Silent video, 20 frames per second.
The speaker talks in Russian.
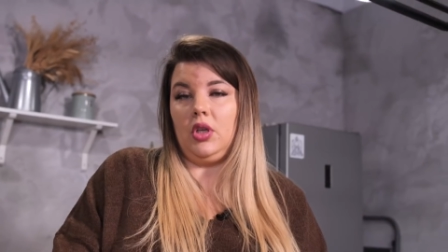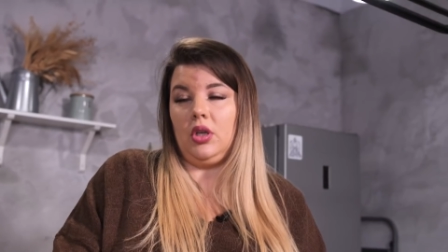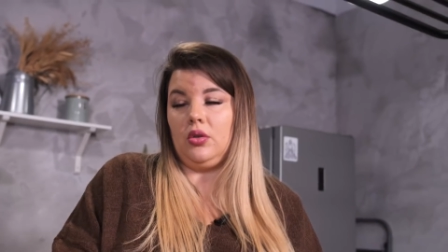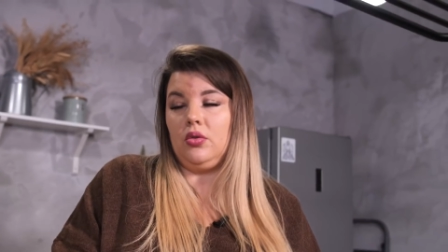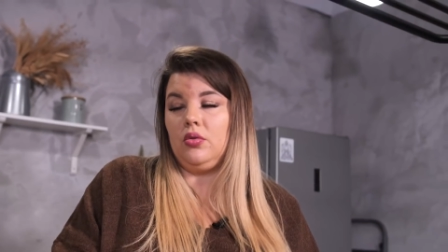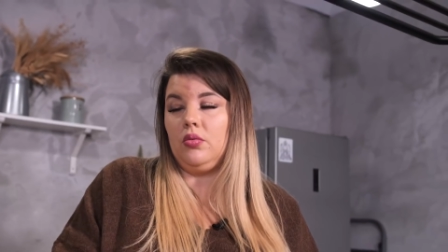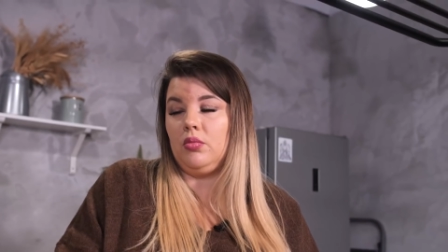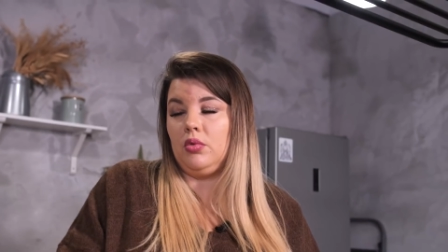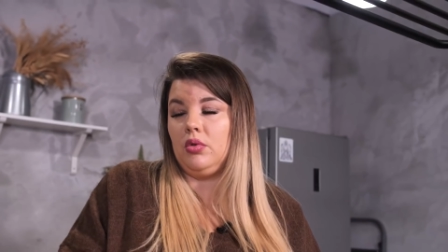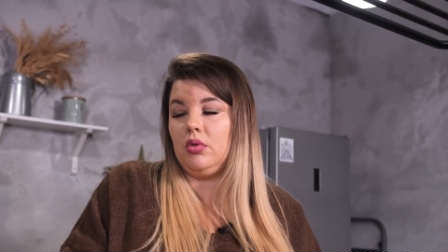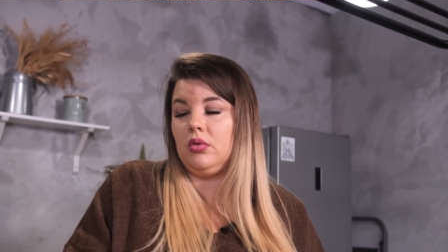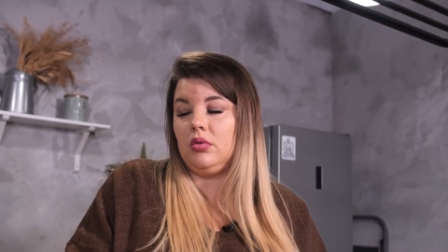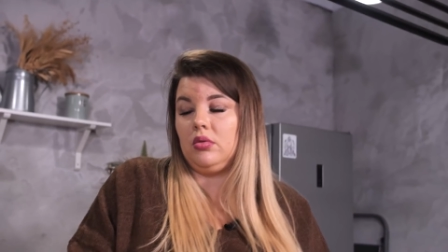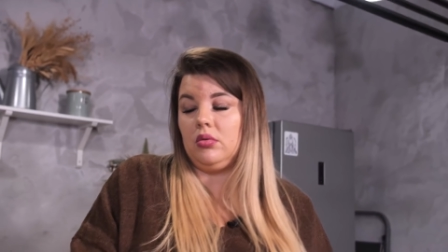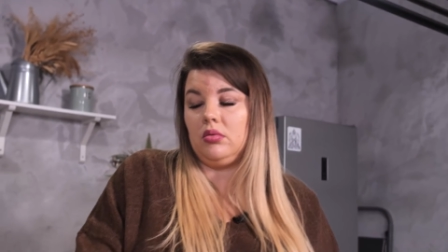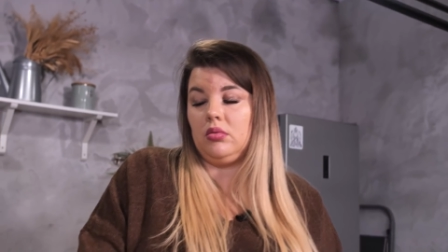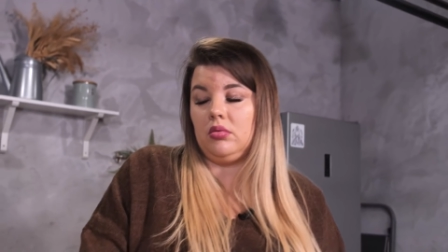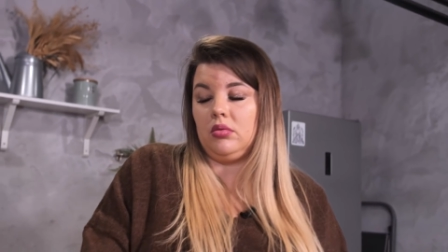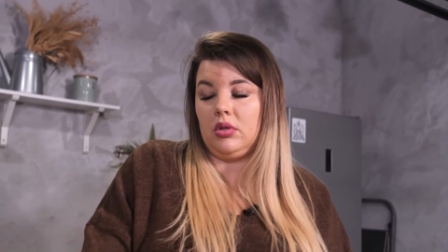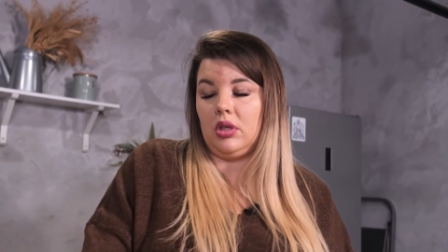Я
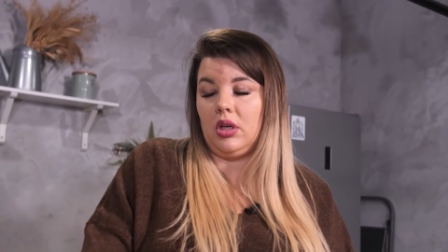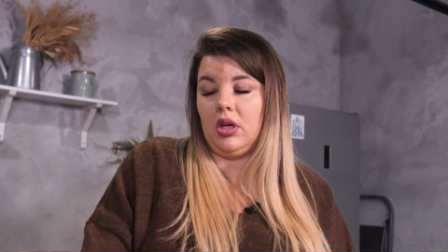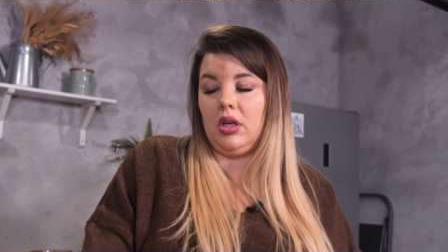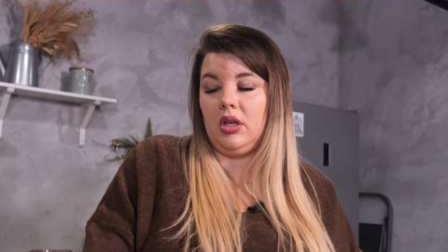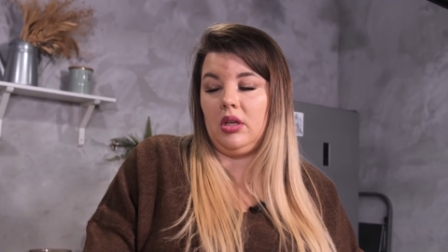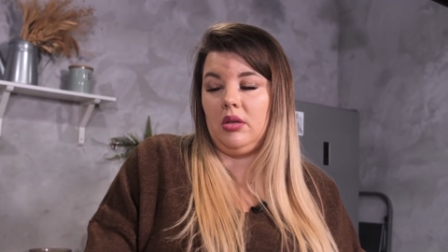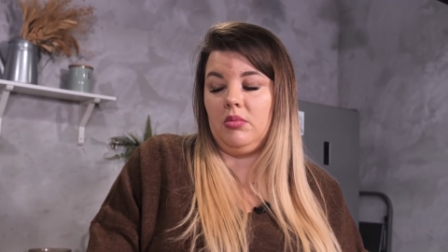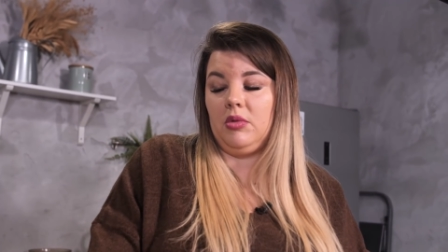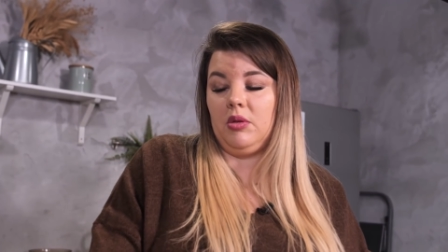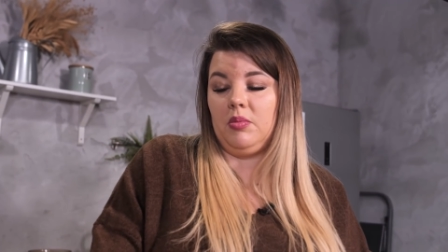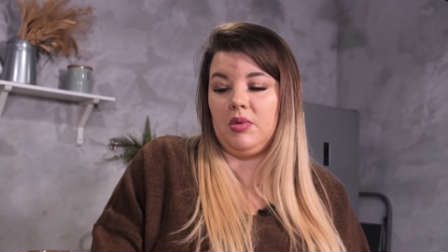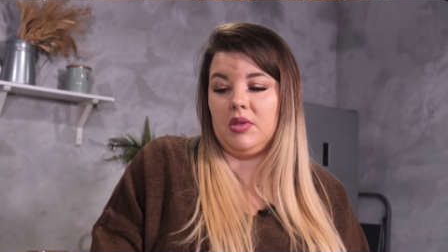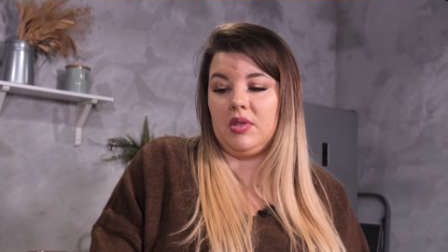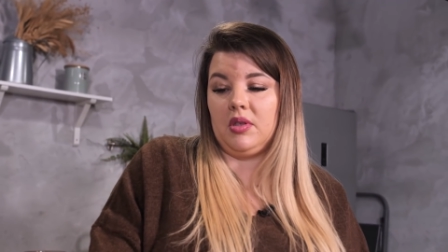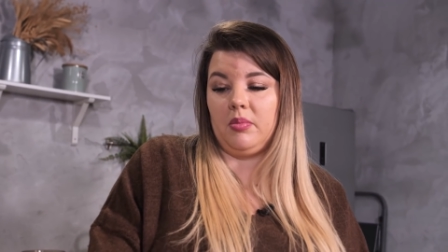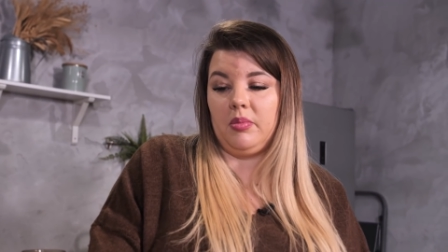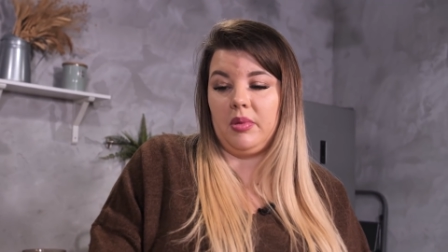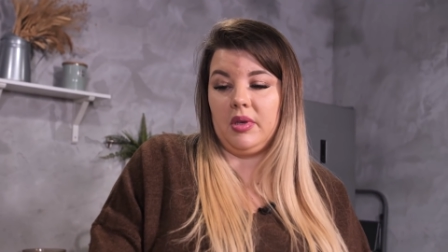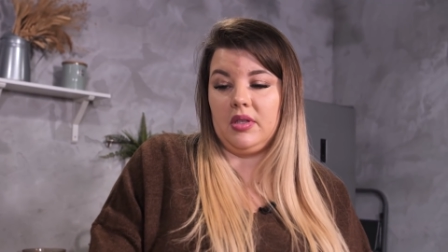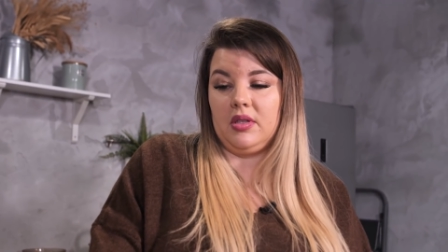думаю, да, им не
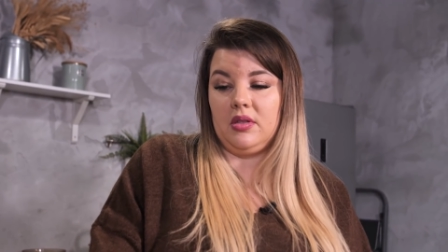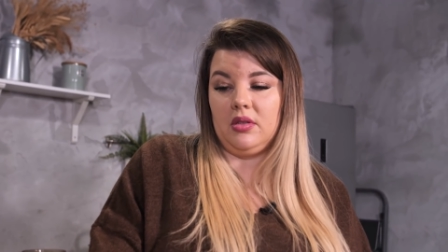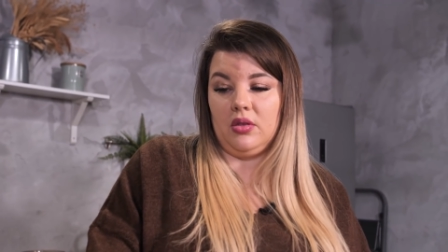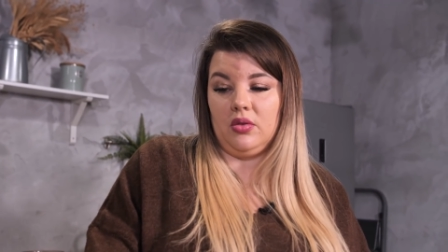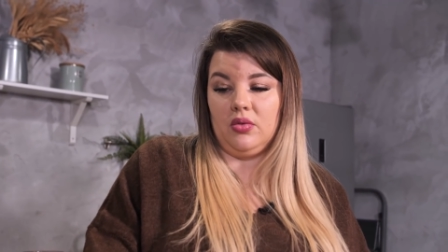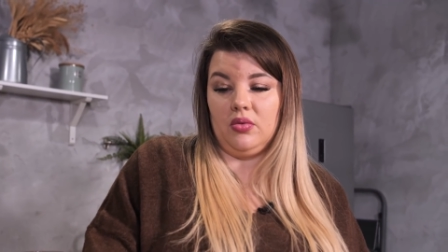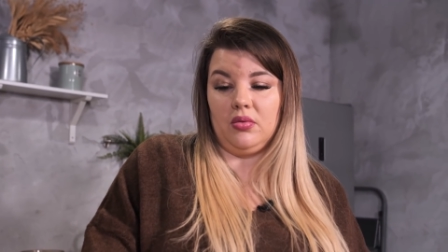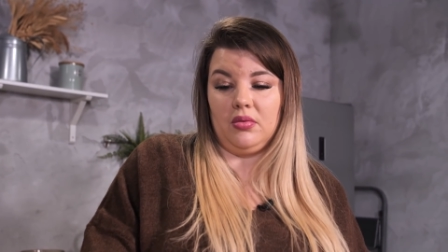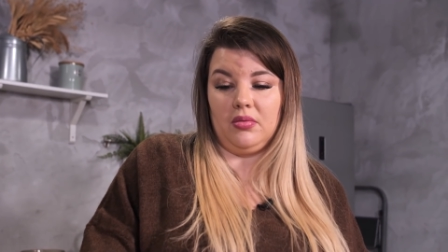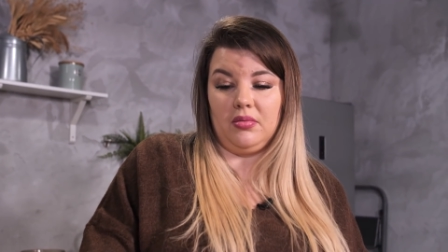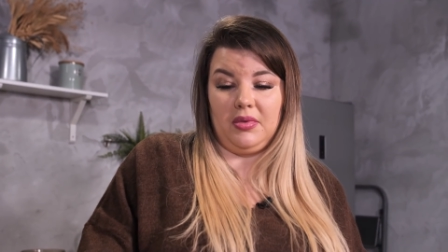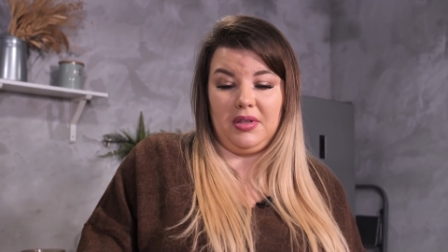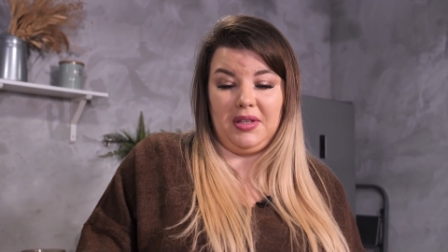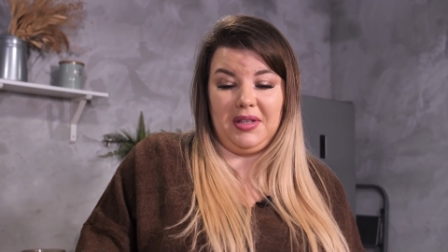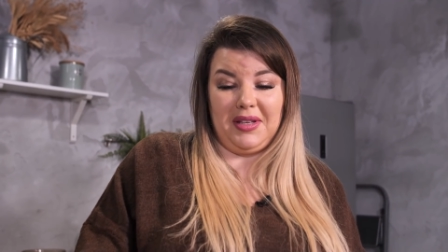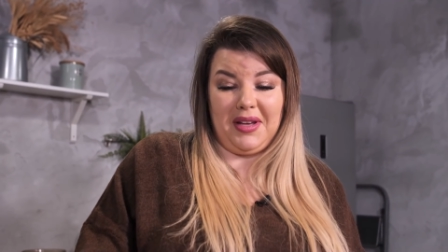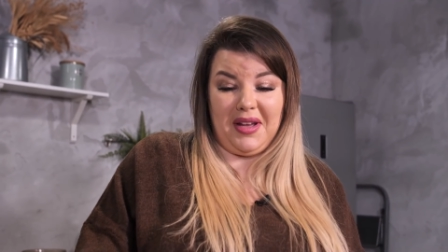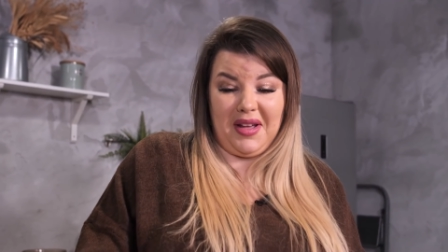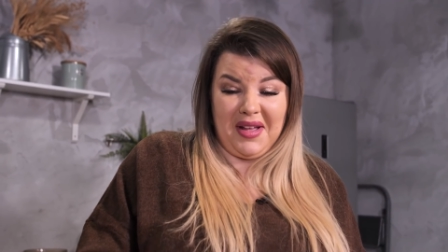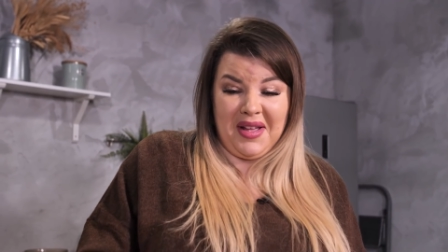безопасно, но
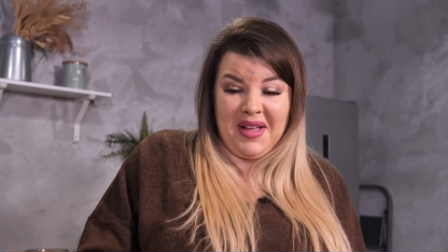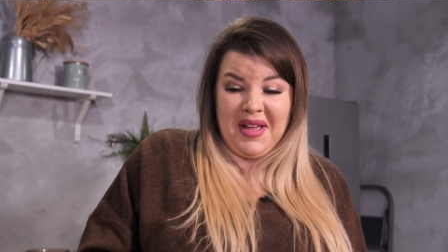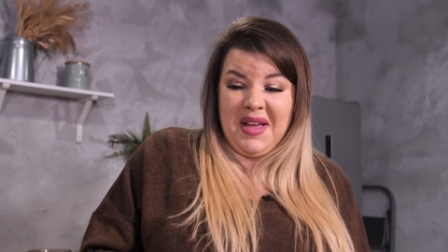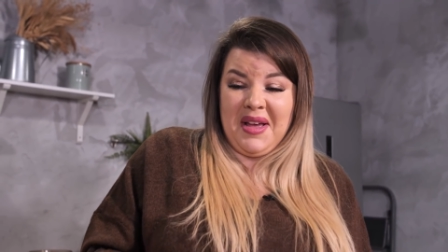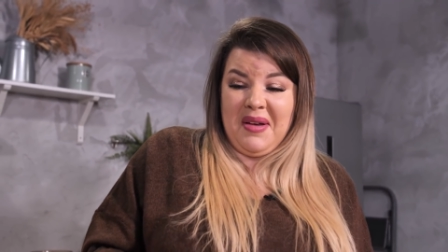я